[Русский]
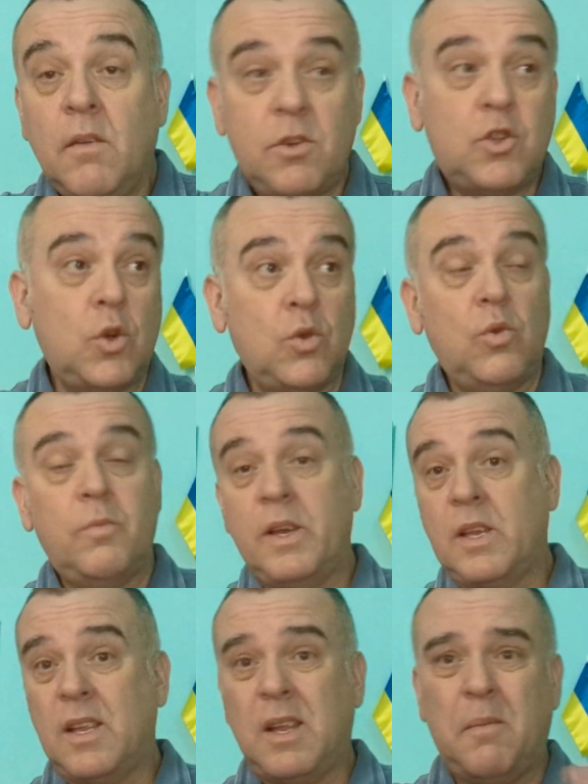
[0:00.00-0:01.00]
Вы что
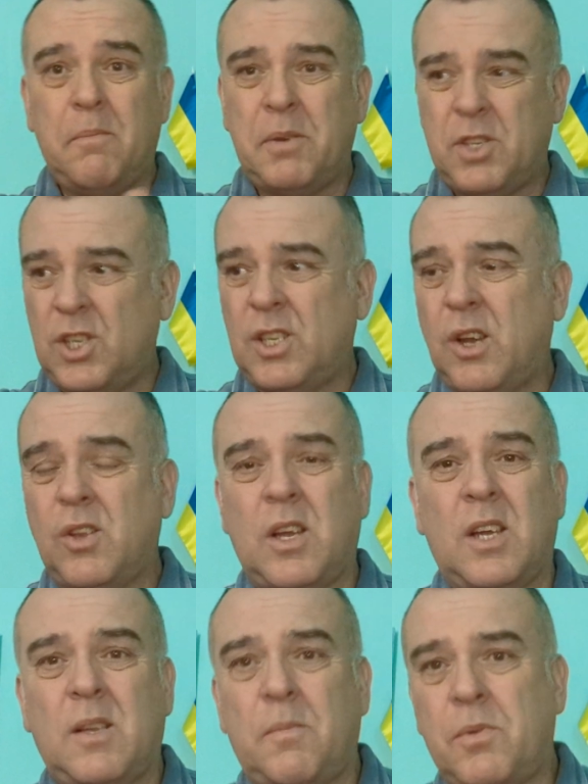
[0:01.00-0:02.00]
думаете, там посчитают
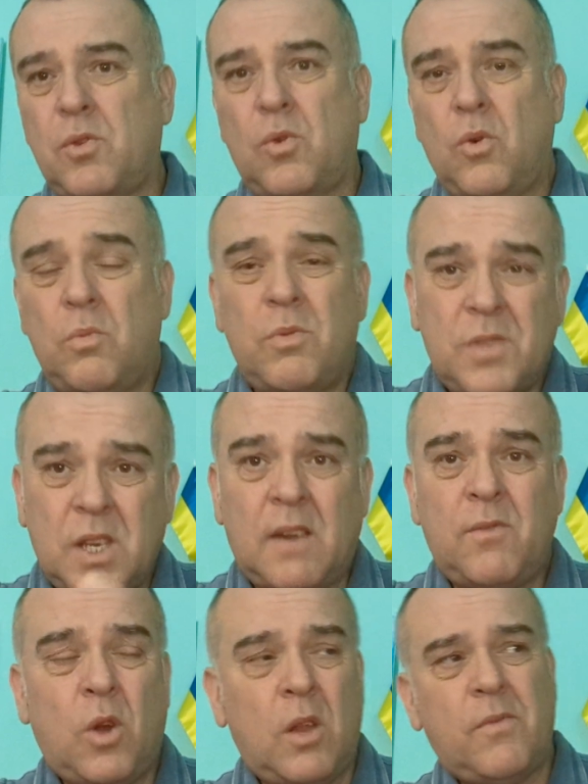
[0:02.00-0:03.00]
как-то по-другому? Все
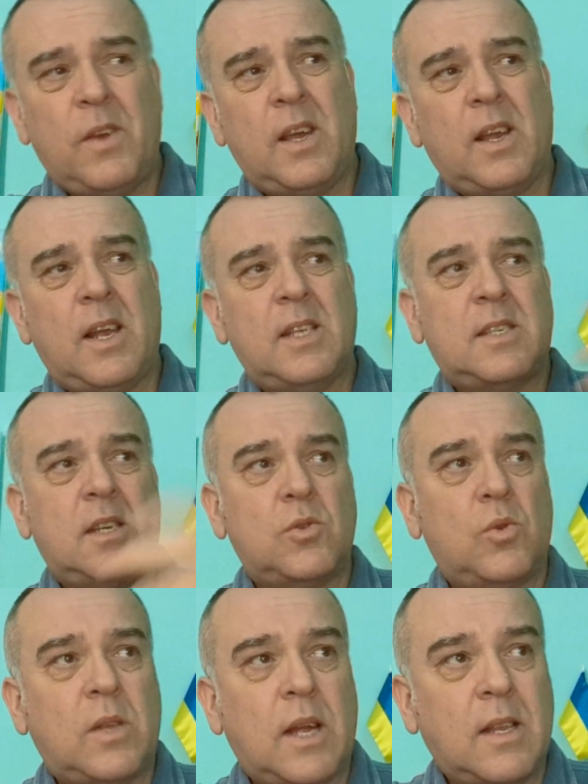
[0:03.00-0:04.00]
равно он выиграет с
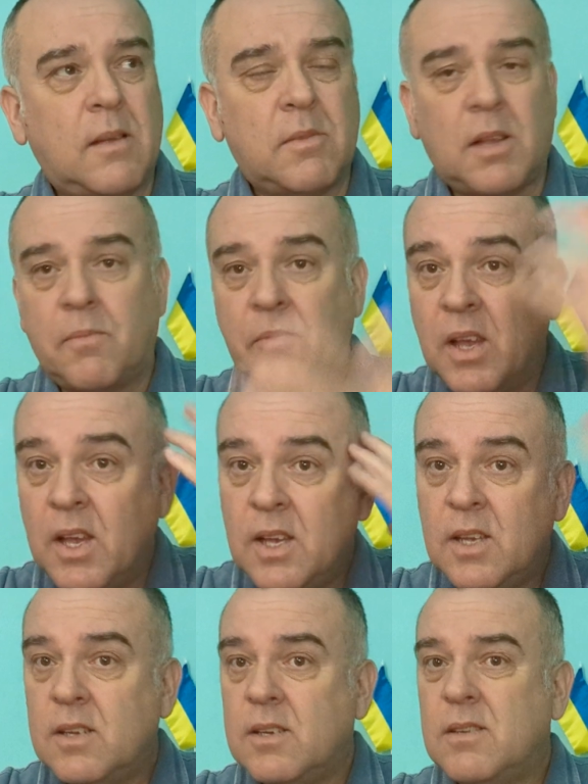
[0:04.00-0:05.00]
результатом там
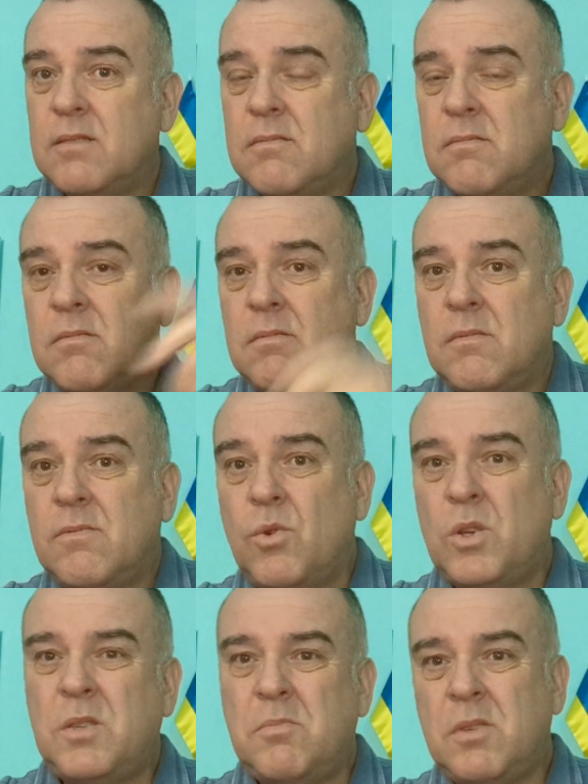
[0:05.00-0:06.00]

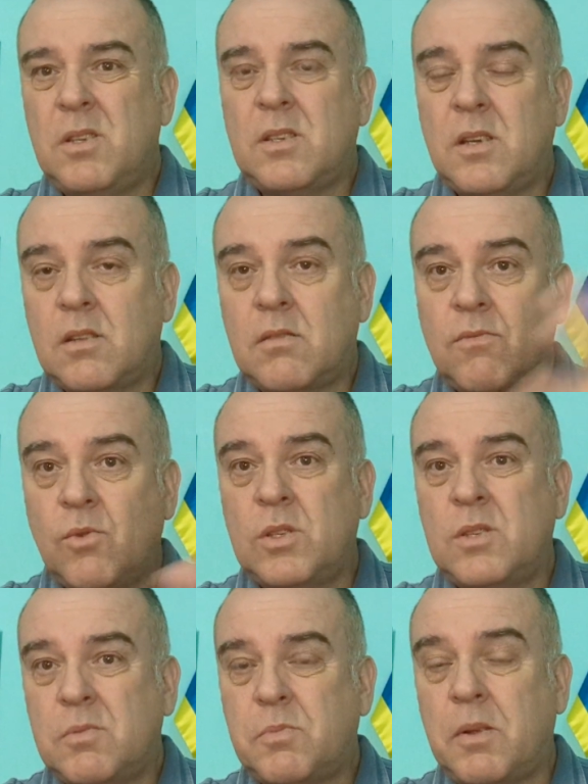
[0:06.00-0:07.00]

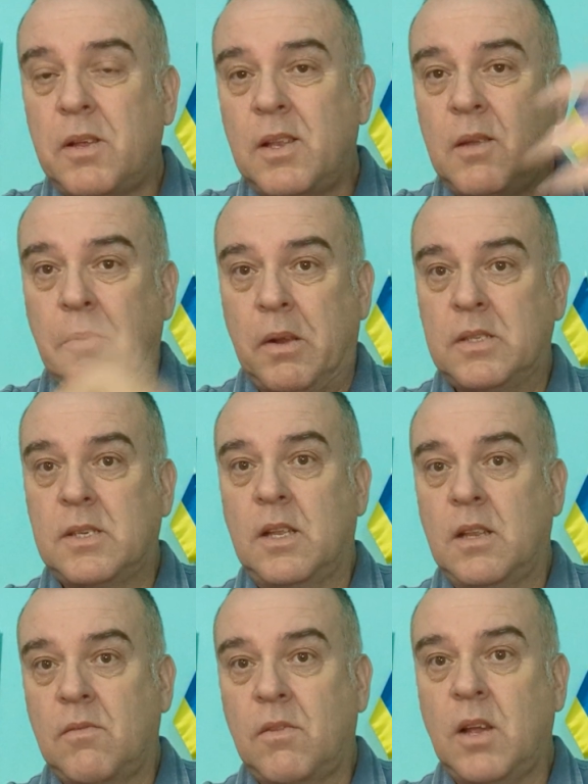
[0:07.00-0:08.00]
88,5%. Э,
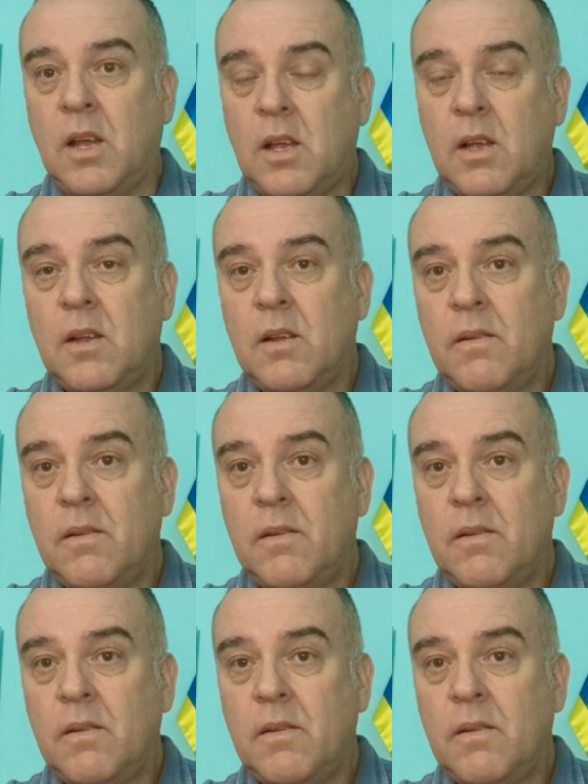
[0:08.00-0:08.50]
да?